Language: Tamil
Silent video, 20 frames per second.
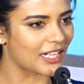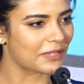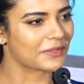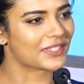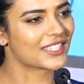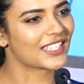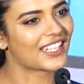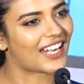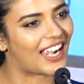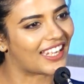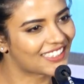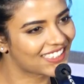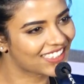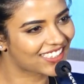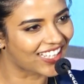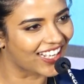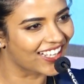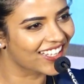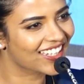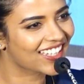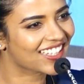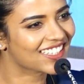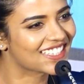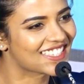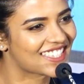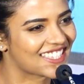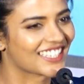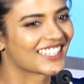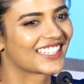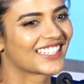ஆரம்பி சார் அது கிடையாது அது
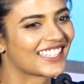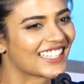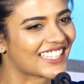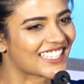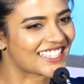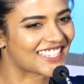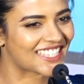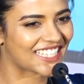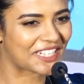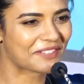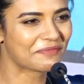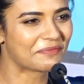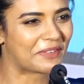சரி இன்னைக்கு சீன்